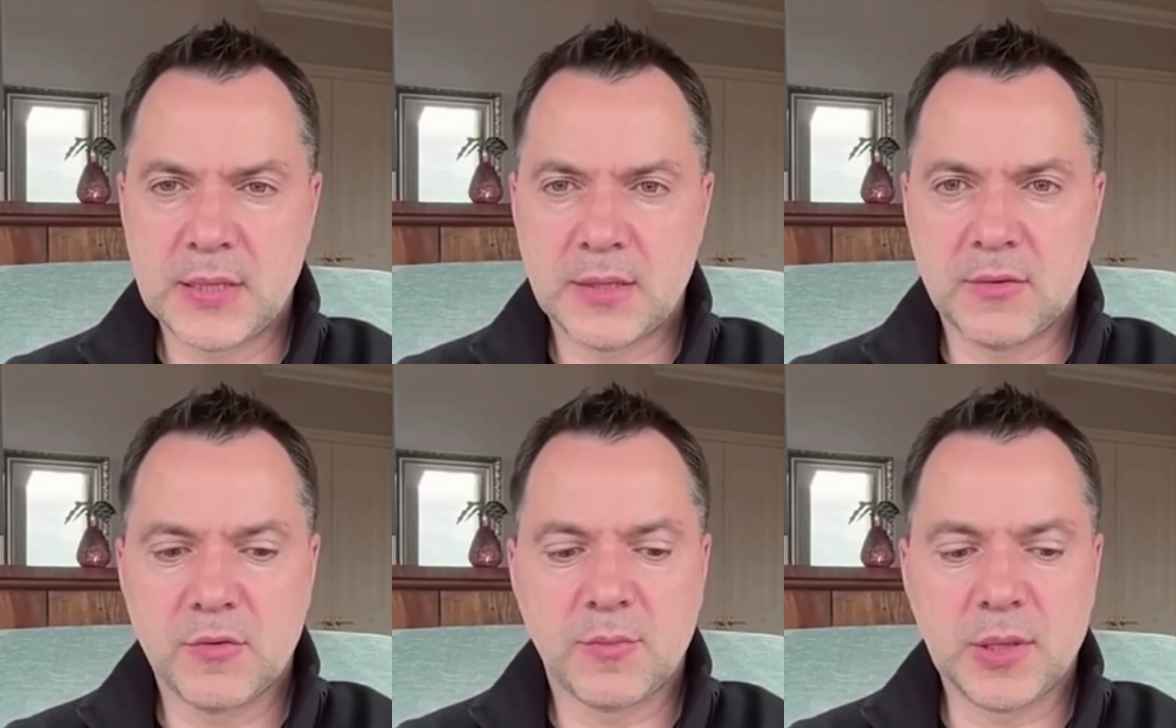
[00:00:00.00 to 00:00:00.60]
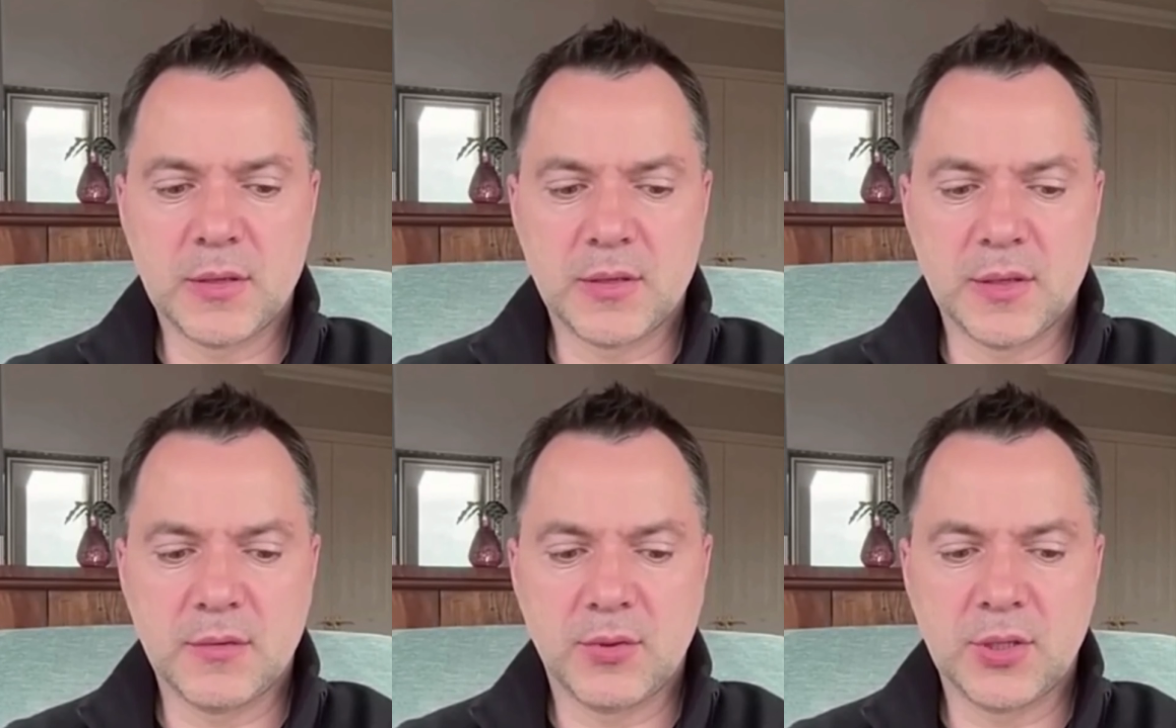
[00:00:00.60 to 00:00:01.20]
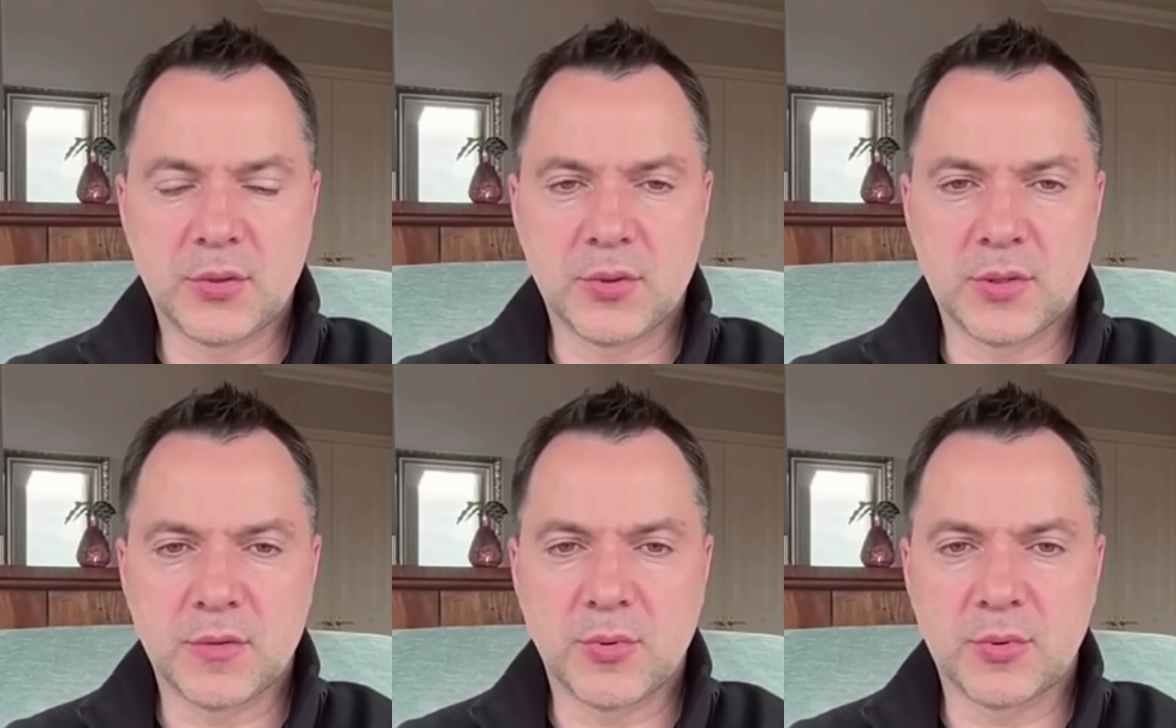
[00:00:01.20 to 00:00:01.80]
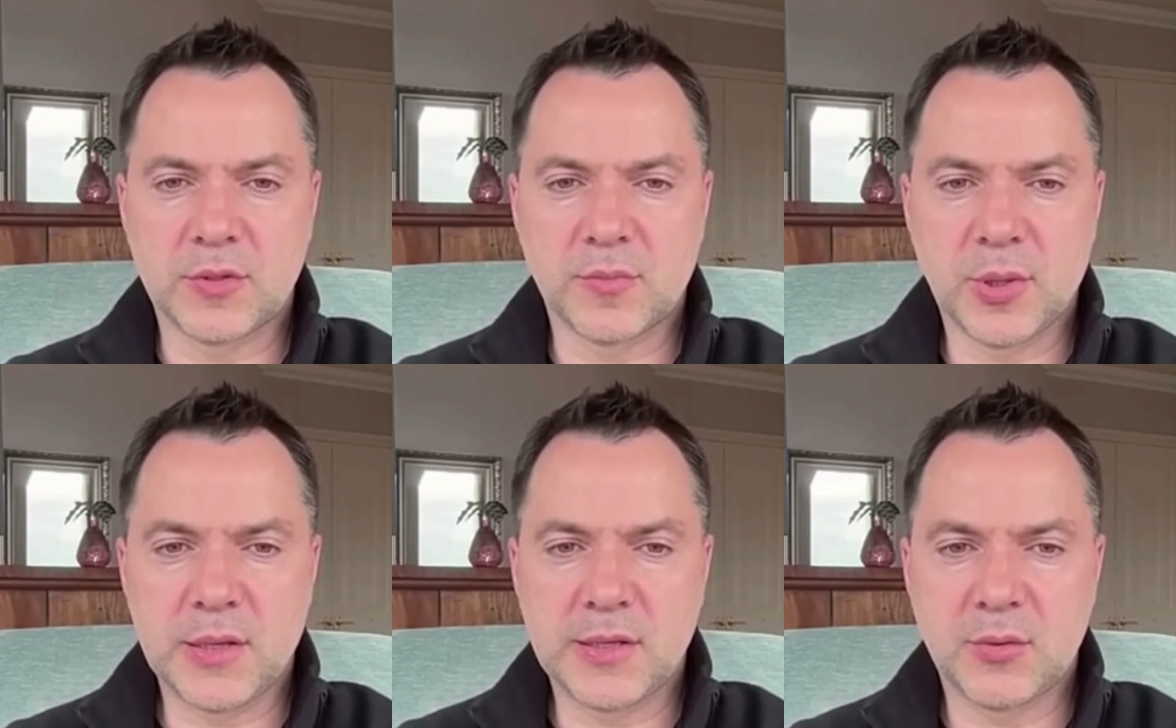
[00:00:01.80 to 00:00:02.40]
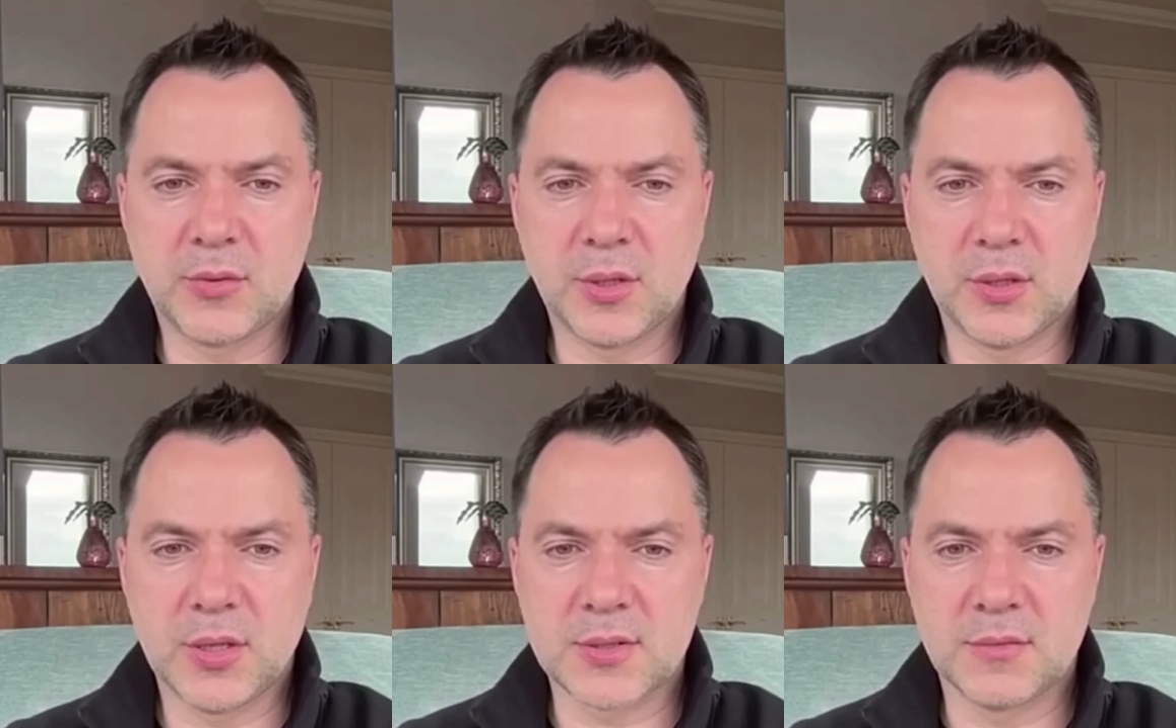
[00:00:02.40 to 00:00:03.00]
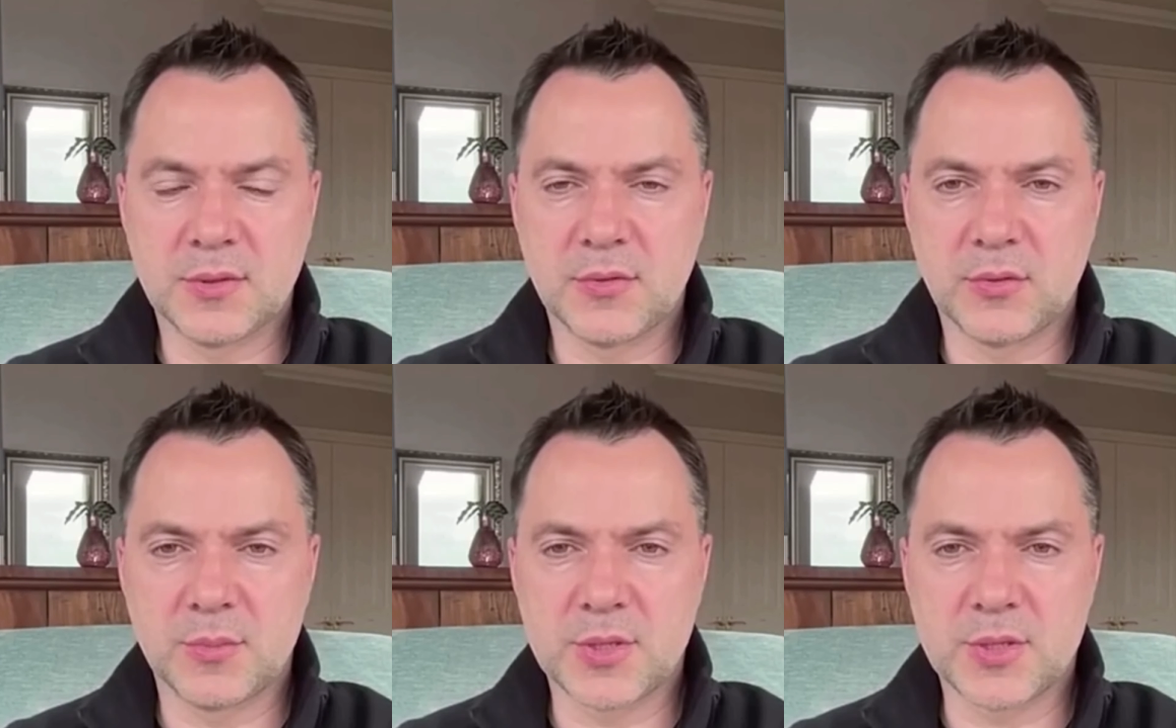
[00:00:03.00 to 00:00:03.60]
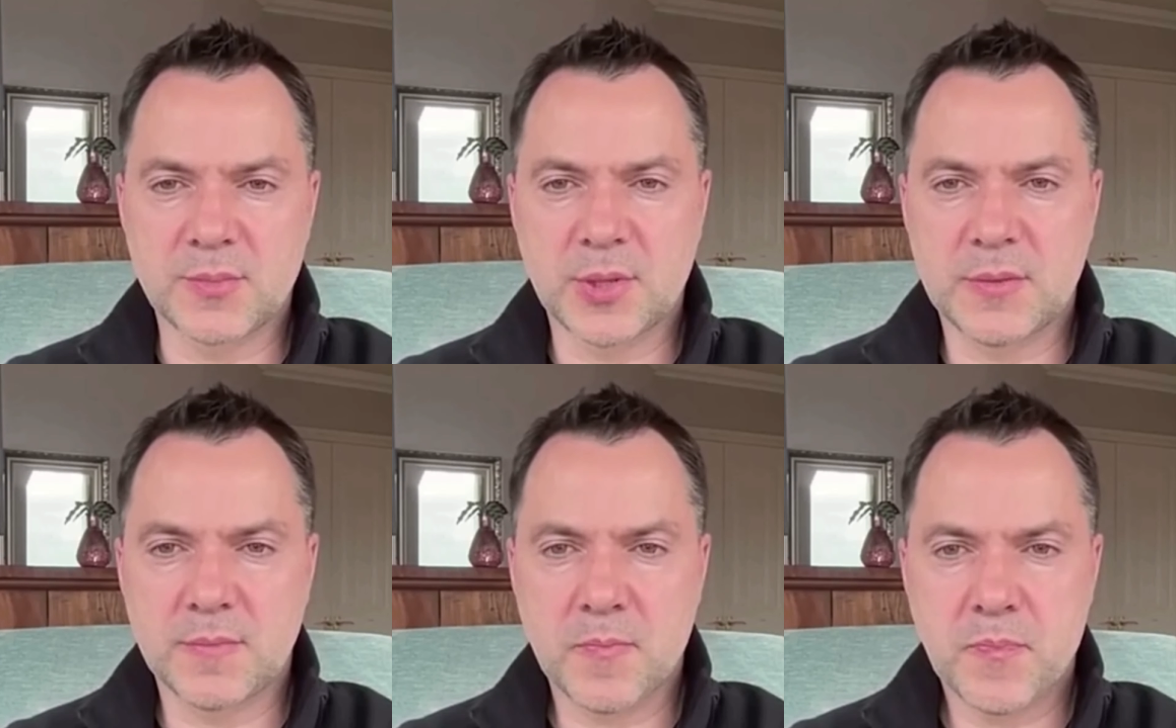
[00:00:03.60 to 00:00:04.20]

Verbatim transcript: Его, в пла... Его нету этого пункта в плане, но он негласно выдвинут вместе с планом.